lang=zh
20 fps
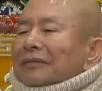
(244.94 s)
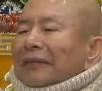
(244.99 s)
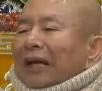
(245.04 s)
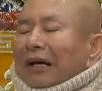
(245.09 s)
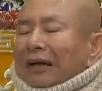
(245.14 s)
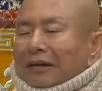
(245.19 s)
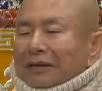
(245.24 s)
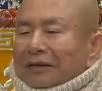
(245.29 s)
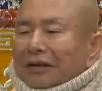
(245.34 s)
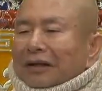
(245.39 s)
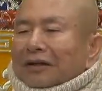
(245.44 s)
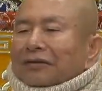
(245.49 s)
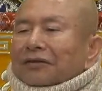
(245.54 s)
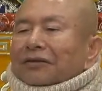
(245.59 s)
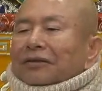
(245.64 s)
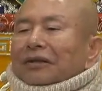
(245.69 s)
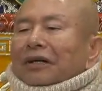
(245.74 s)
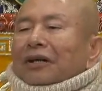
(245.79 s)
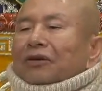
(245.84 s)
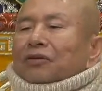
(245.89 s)
啊，一天
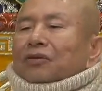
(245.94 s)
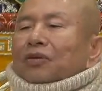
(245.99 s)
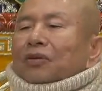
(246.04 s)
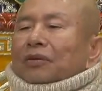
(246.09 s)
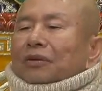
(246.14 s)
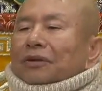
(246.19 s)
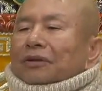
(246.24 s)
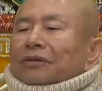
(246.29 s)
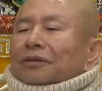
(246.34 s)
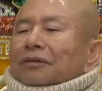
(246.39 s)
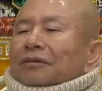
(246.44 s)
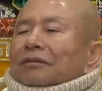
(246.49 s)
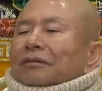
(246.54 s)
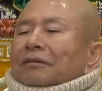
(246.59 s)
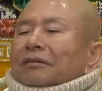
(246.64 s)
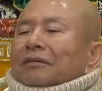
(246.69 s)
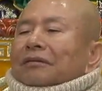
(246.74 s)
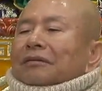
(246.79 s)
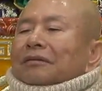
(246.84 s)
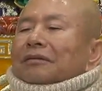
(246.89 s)
只要做一次
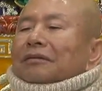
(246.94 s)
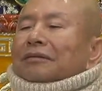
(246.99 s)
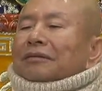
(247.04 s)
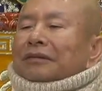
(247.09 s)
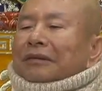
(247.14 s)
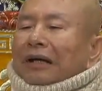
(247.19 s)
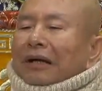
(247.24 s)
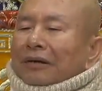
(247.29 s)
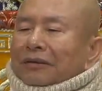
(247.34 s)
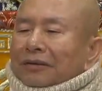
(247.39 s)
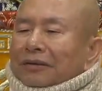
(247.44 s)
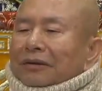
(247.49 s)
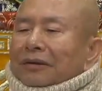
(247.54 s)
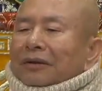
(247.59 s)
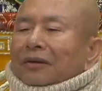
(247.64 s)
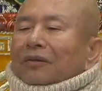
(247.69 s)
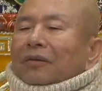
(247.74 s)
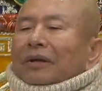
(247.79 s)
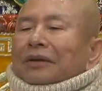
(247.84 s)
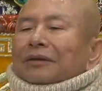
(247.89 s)
这样子的
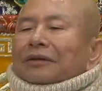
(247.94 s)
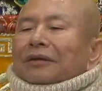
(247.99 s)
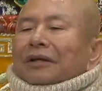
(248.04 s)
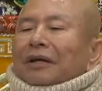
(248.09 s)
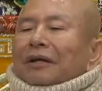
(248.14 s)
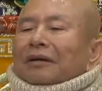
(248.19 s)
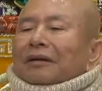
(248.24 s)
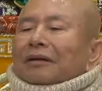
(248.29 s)
观想。